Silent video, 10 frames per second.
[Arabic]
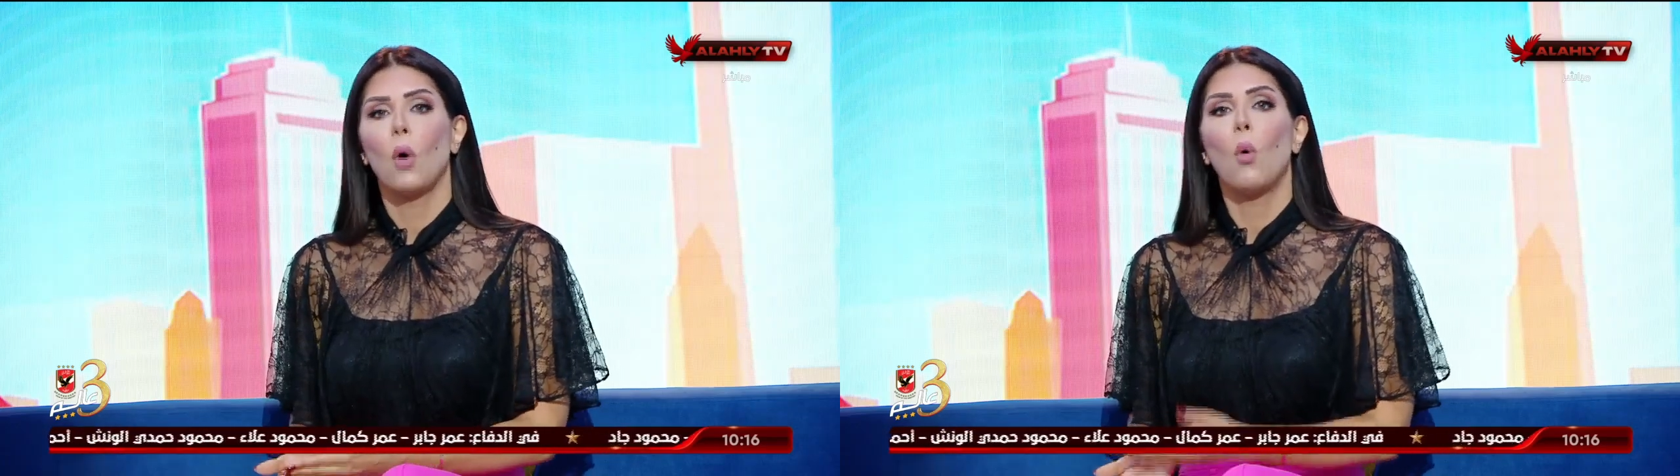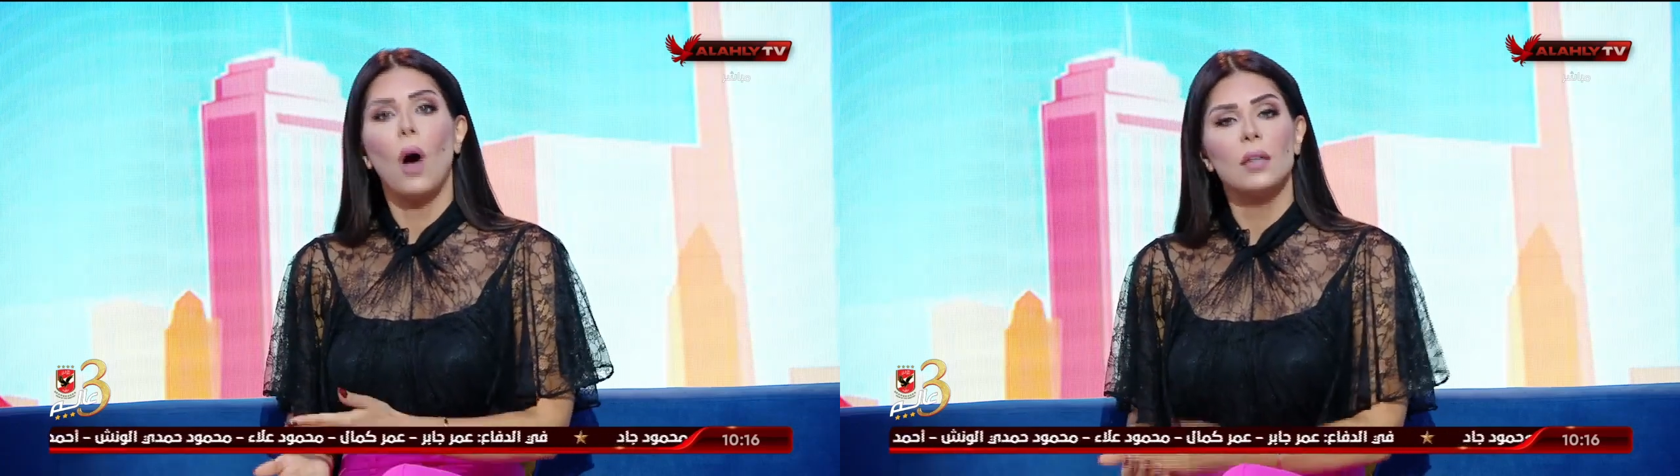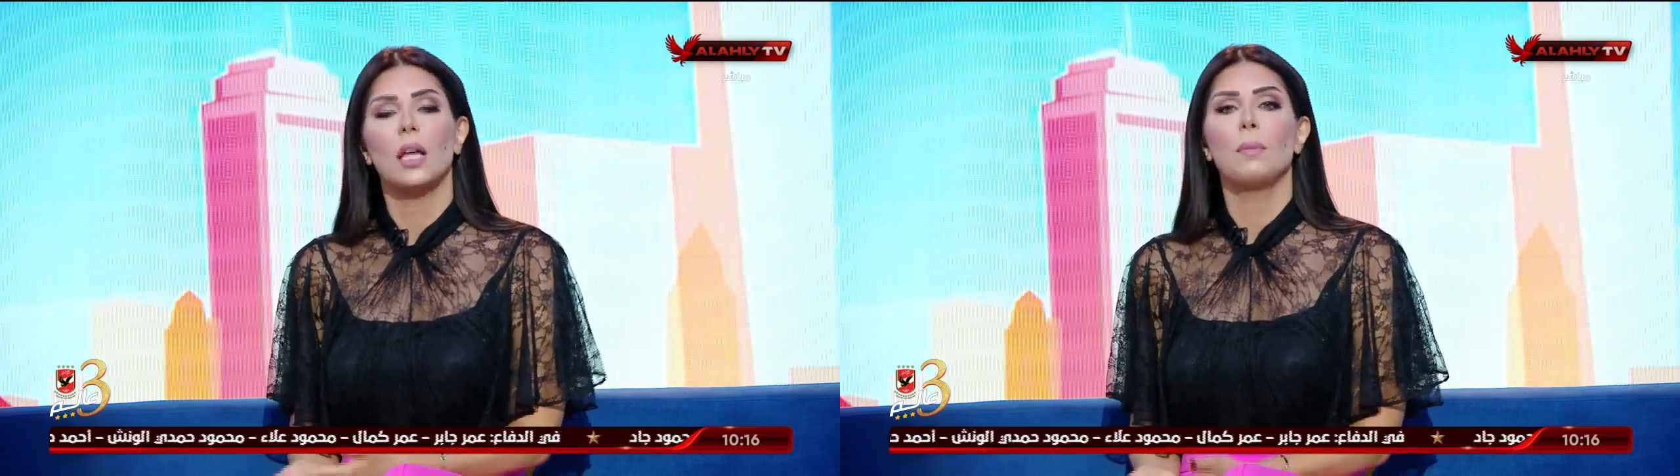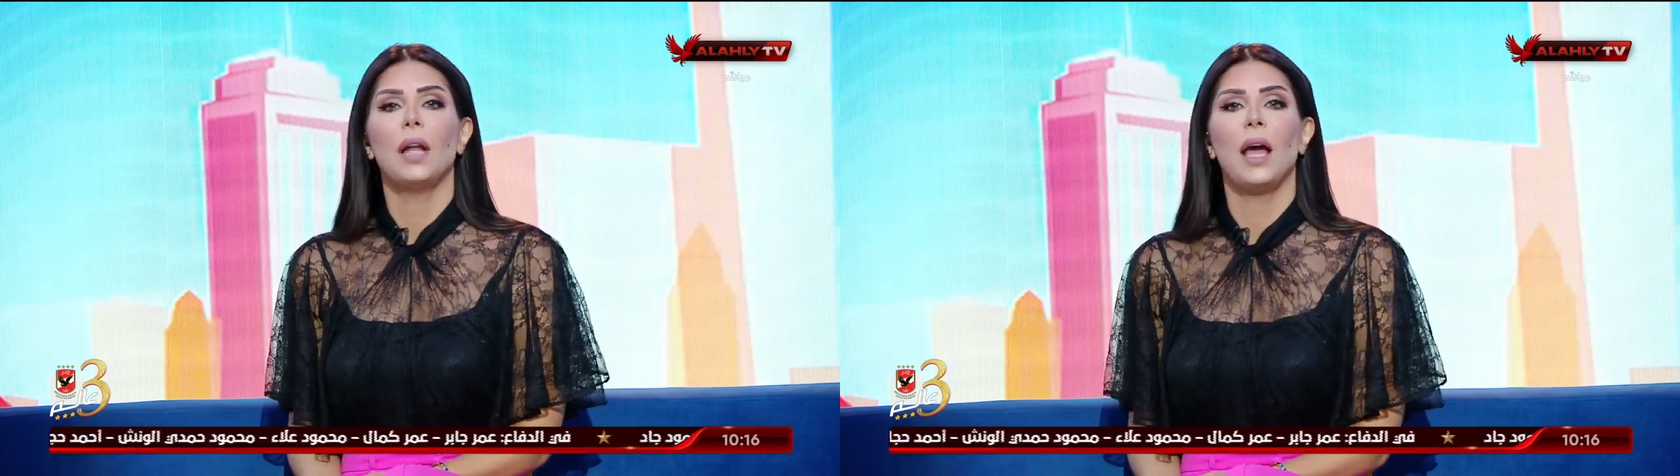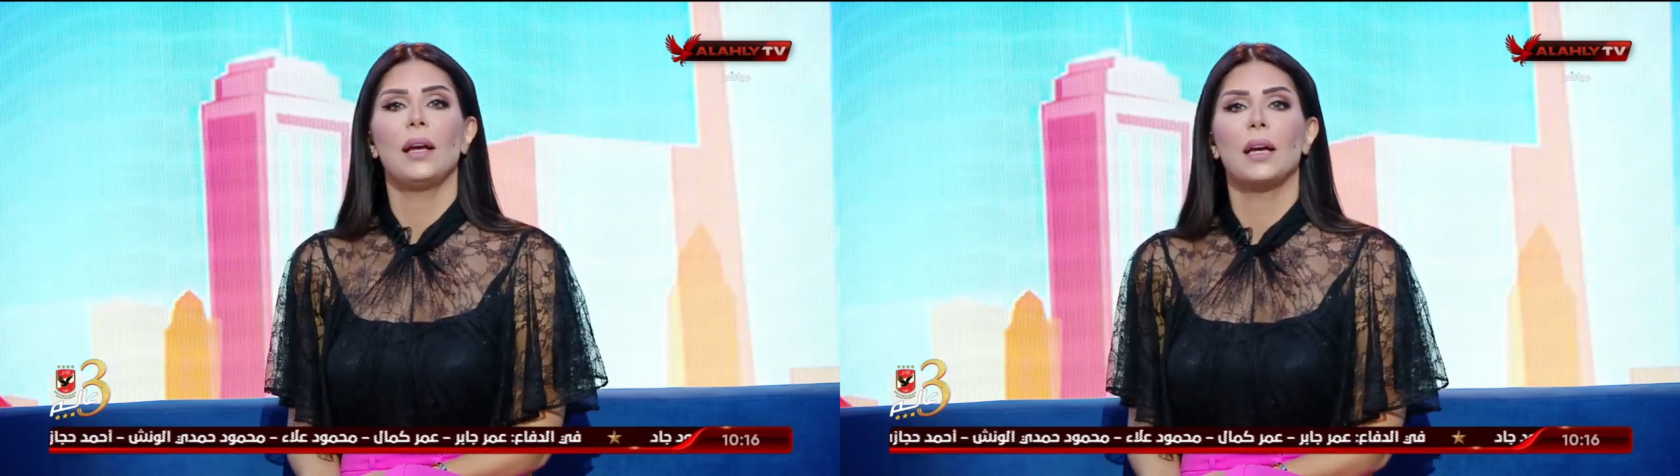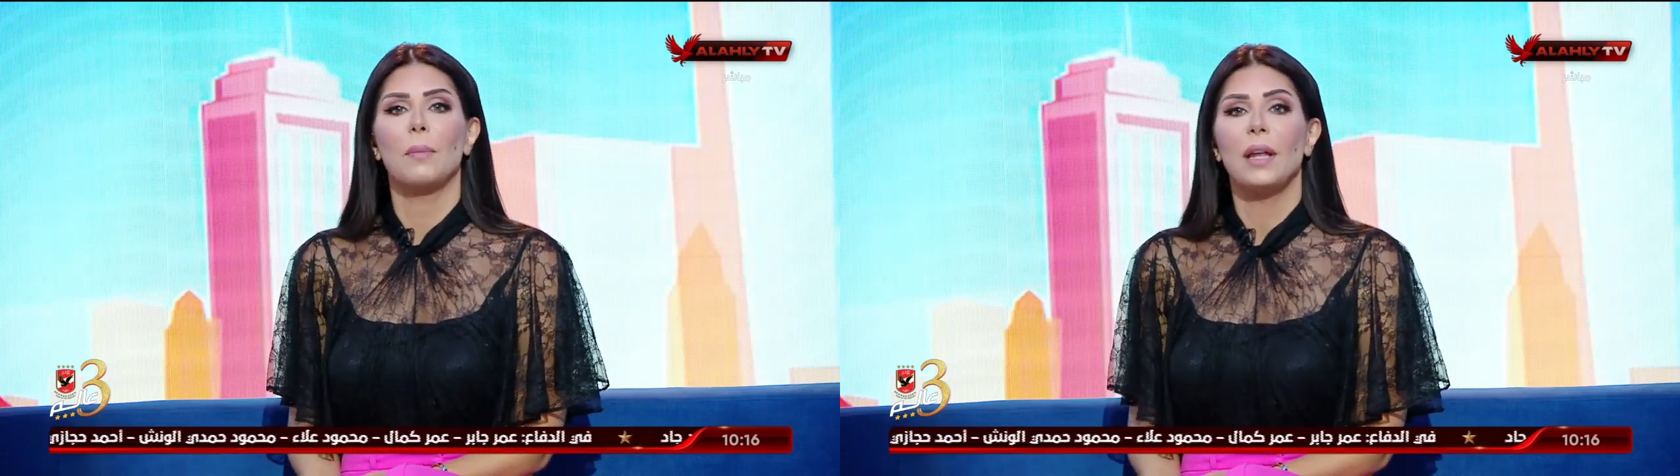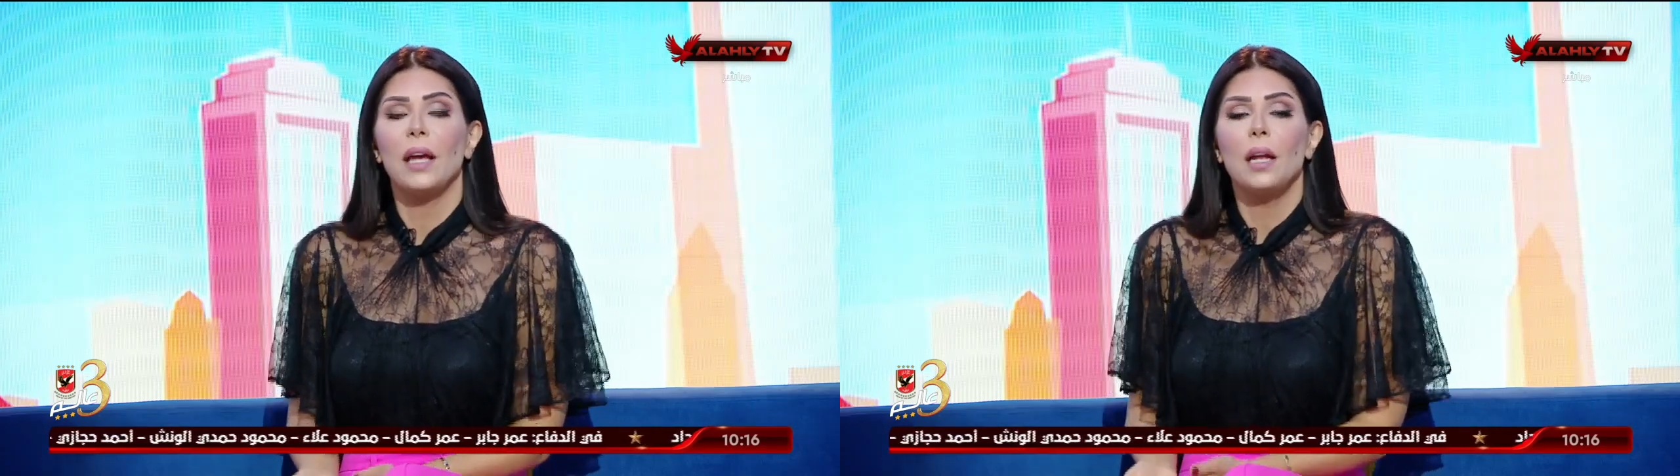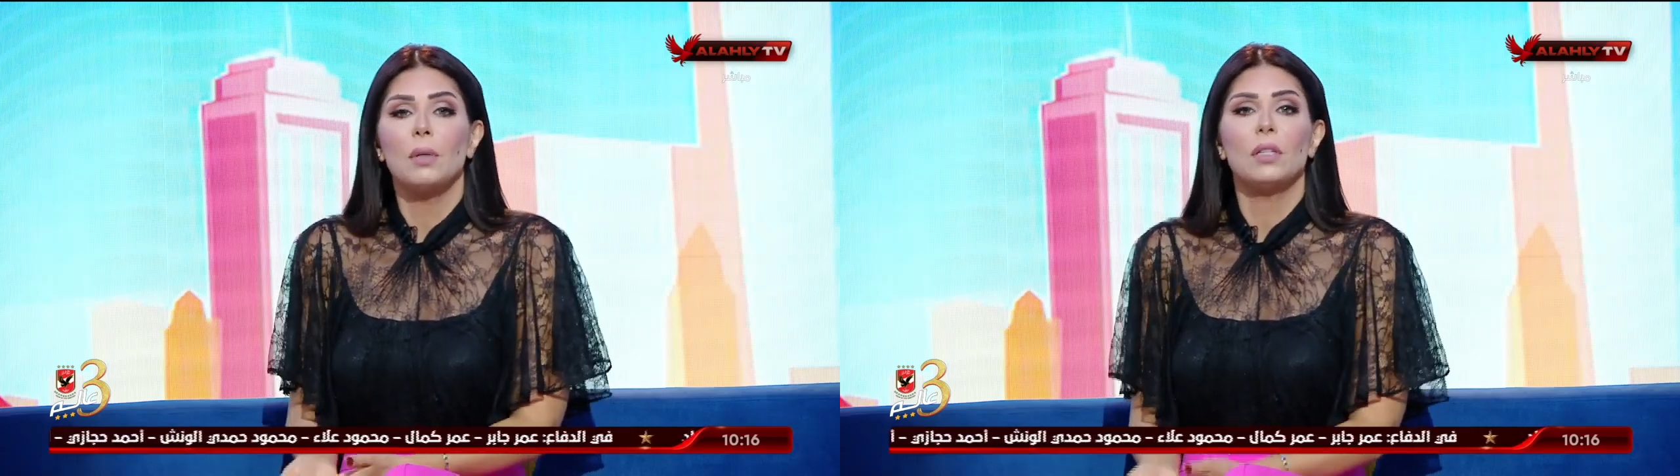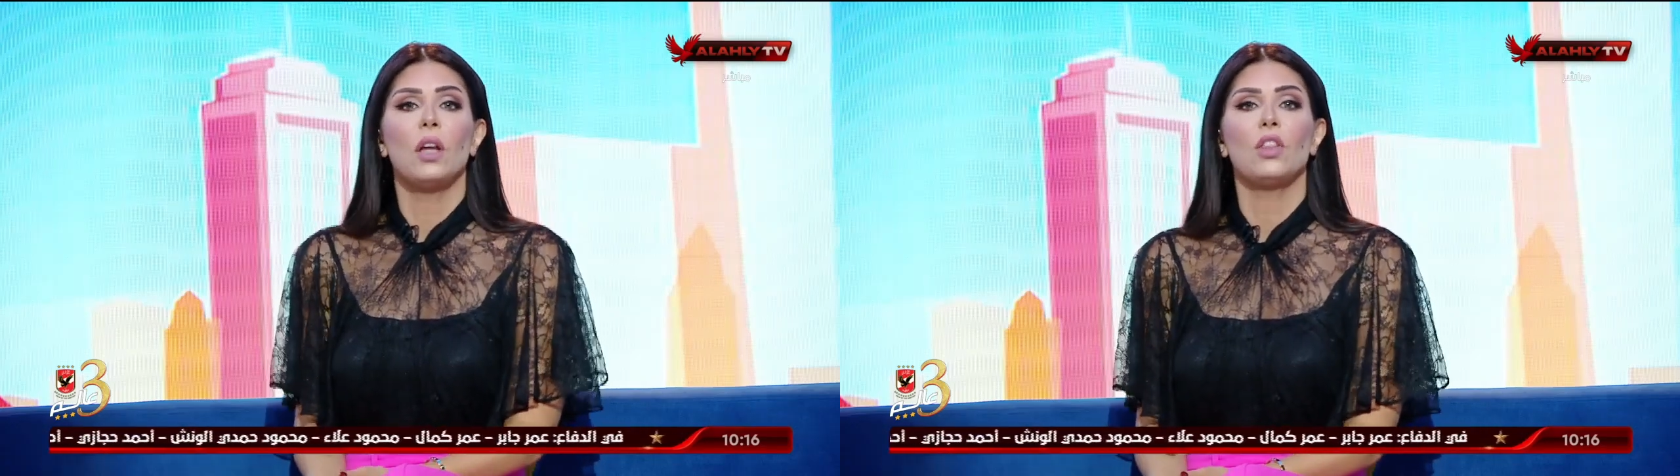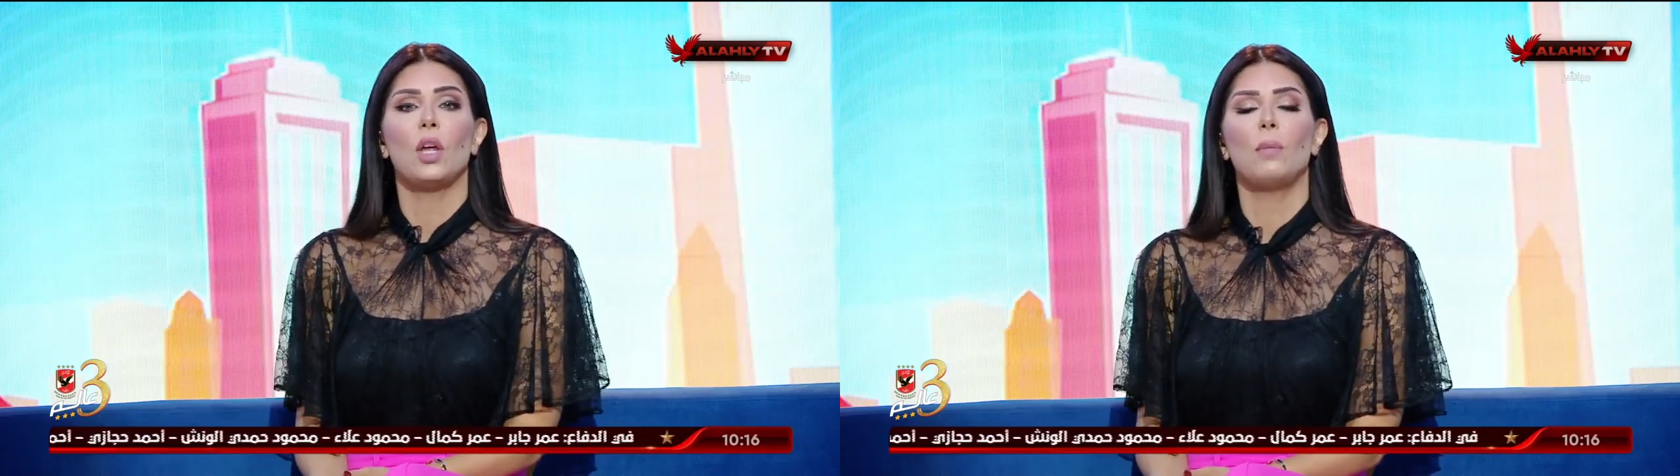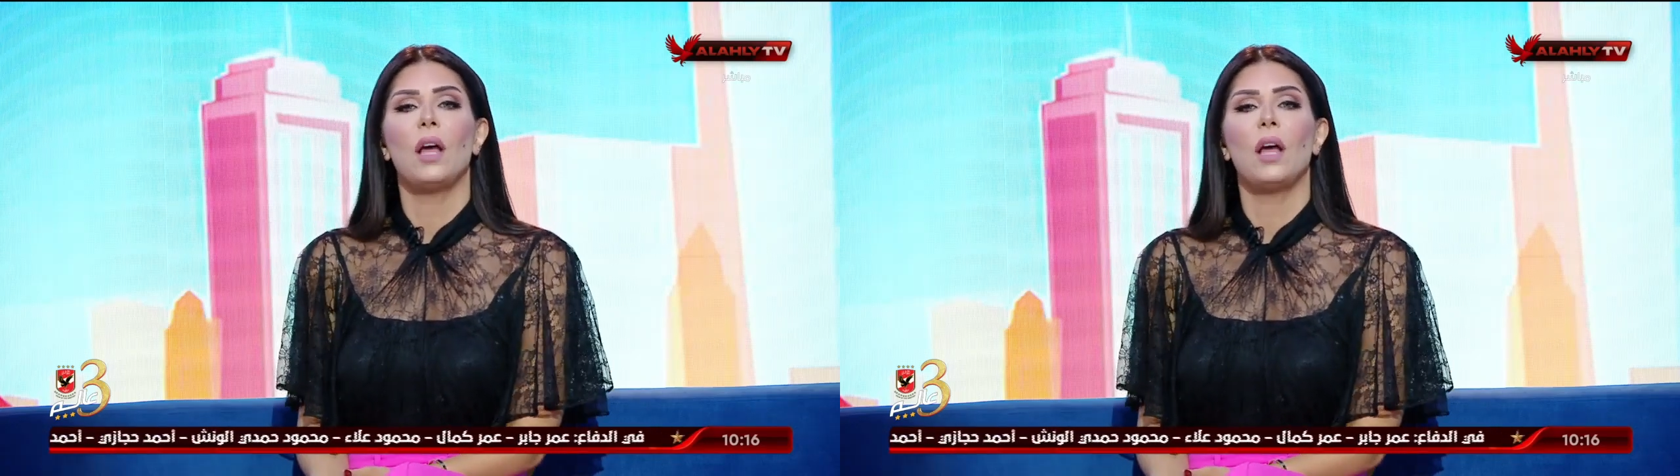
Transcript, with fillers: واكتر من حاجه كمان هي اللي بتاثر